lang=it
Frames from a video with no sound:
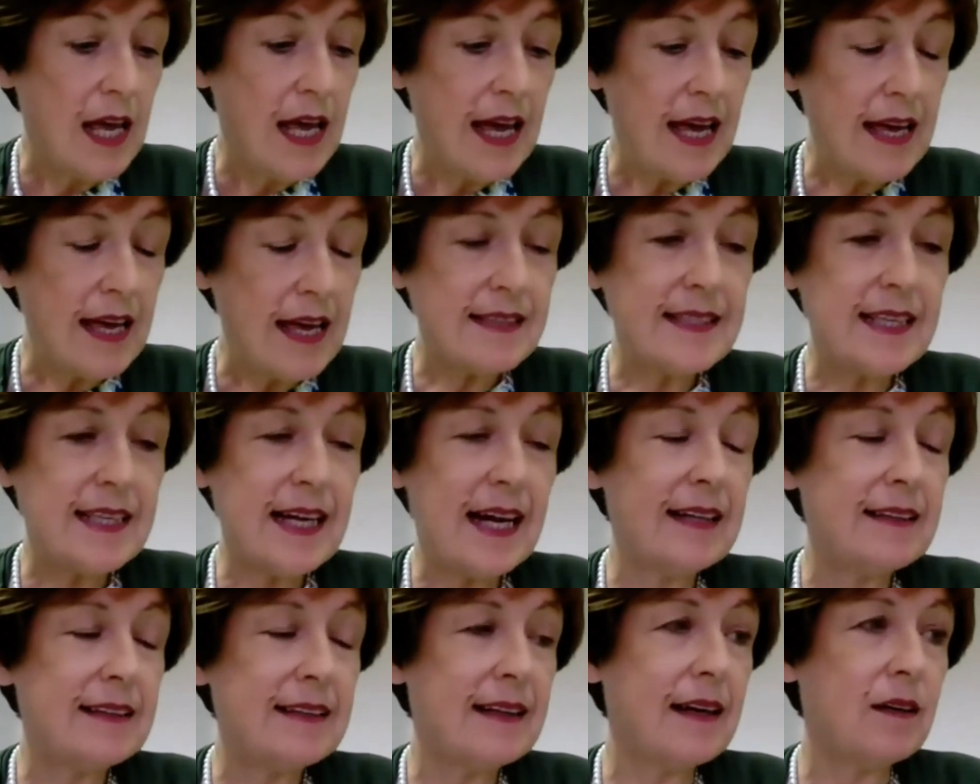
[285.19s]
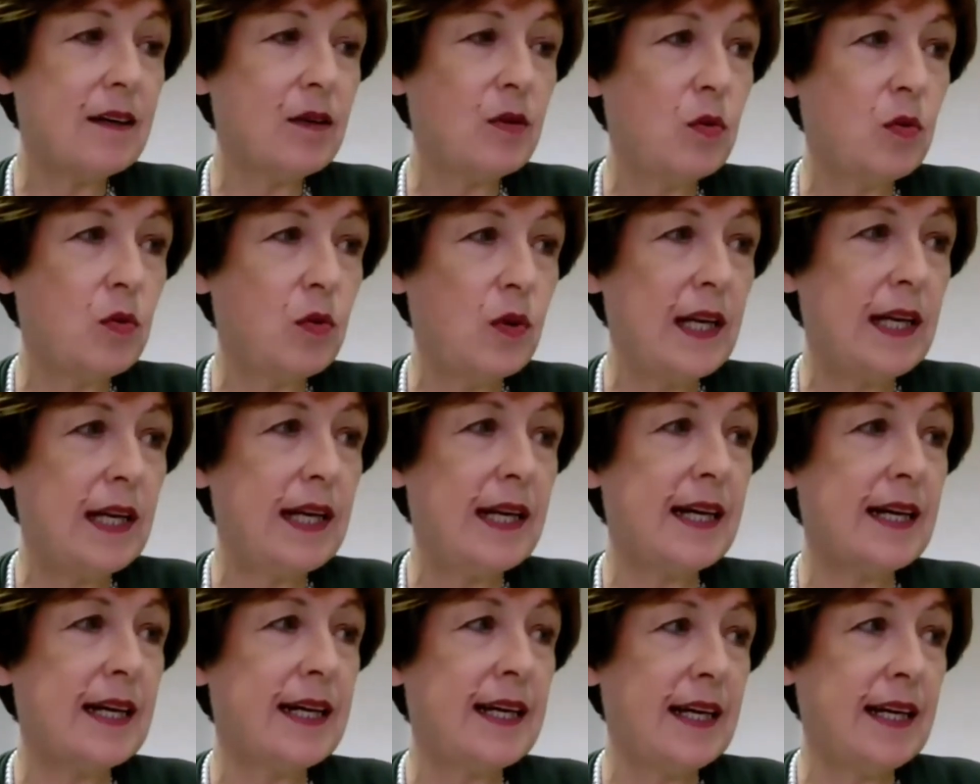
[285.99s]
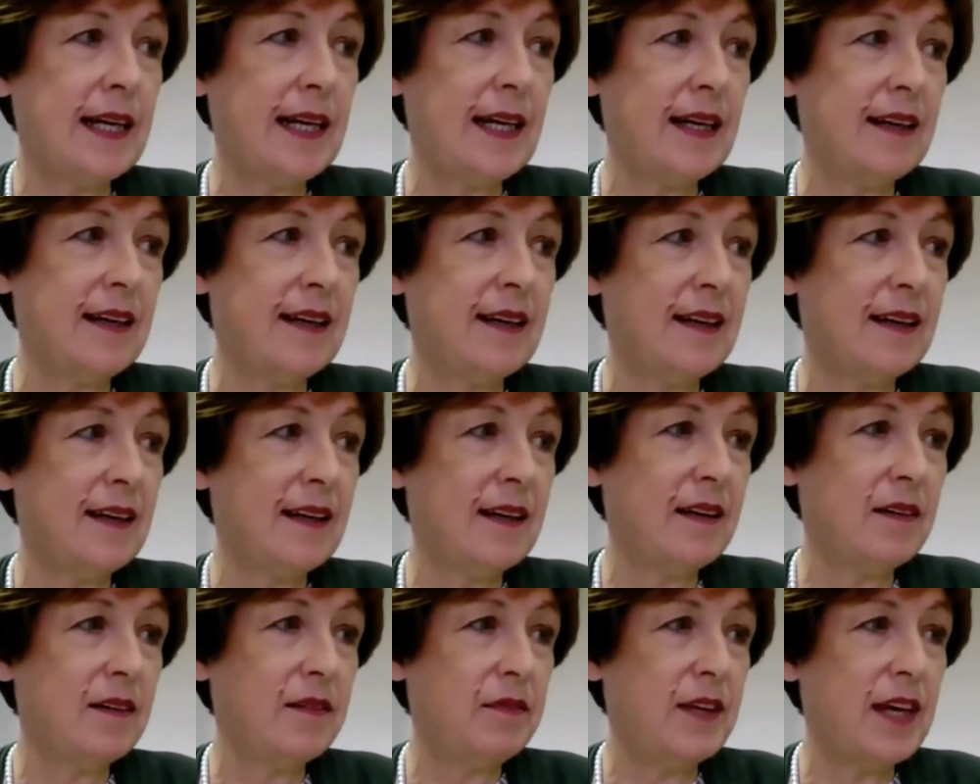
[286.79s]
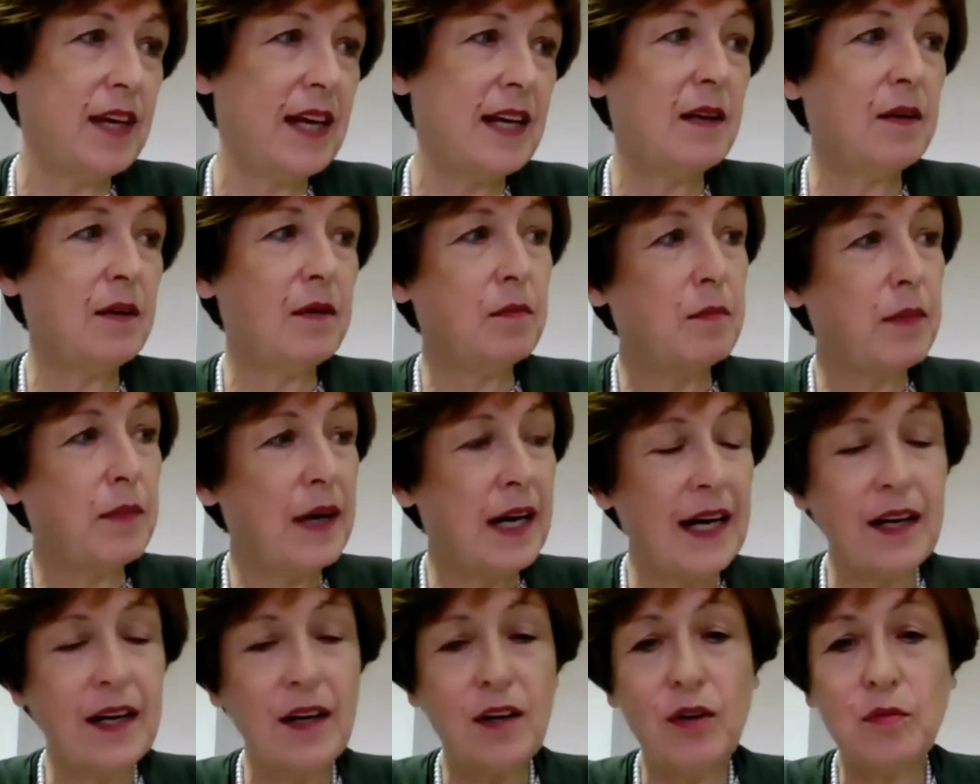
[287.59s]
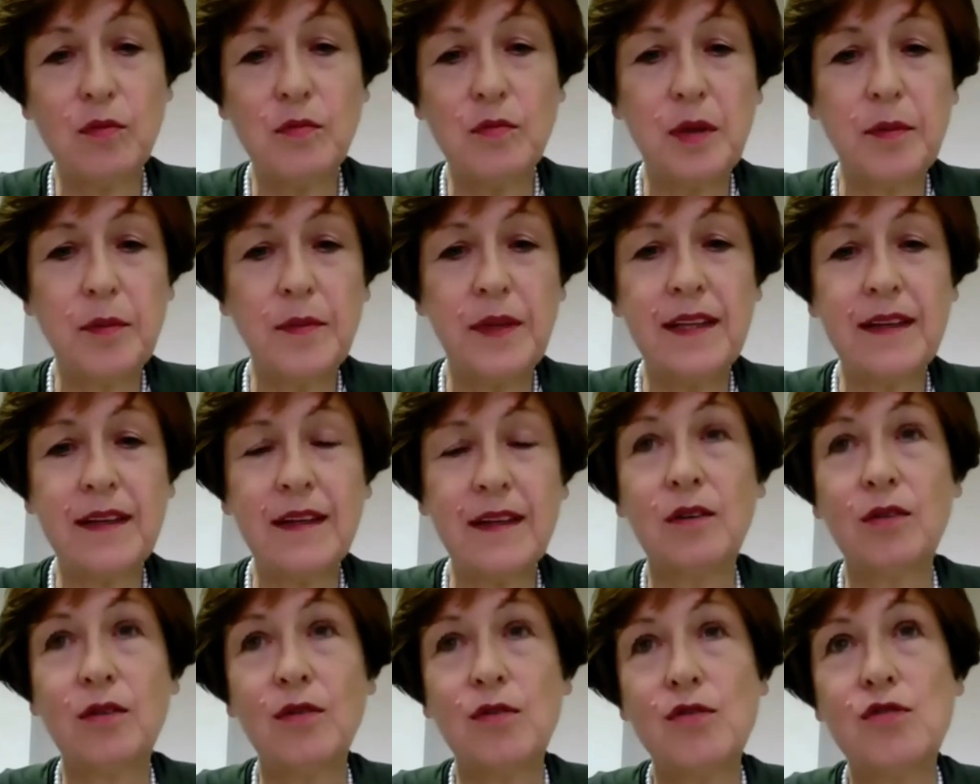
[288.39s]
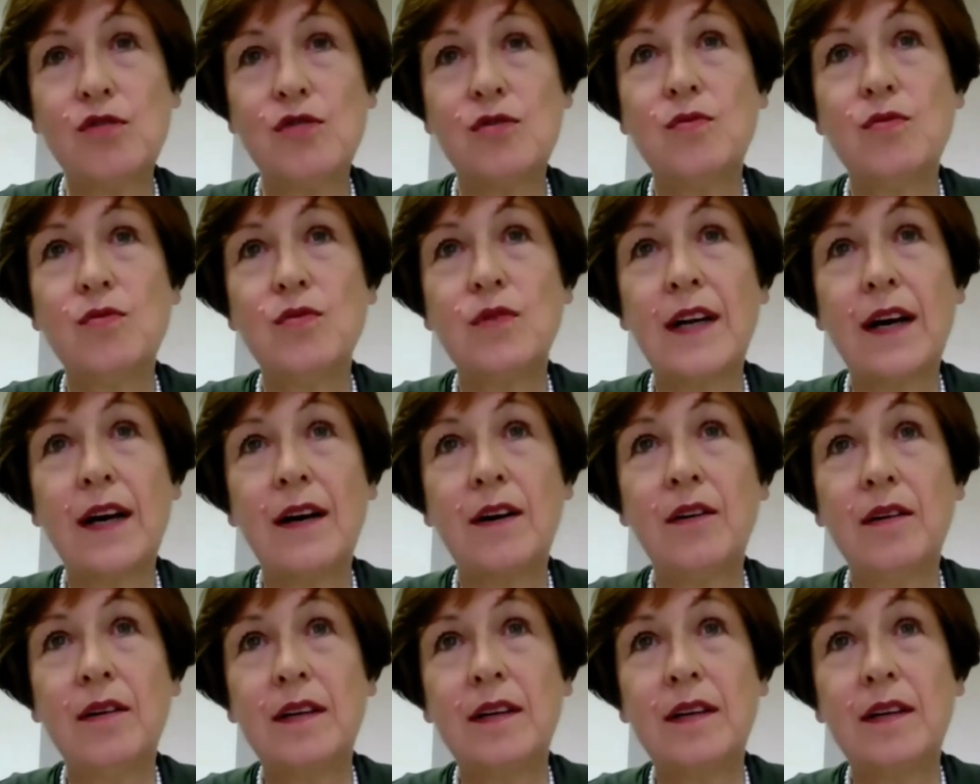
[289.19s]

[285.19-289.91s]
è stata quella che eh, viene magari comunemente conosciuta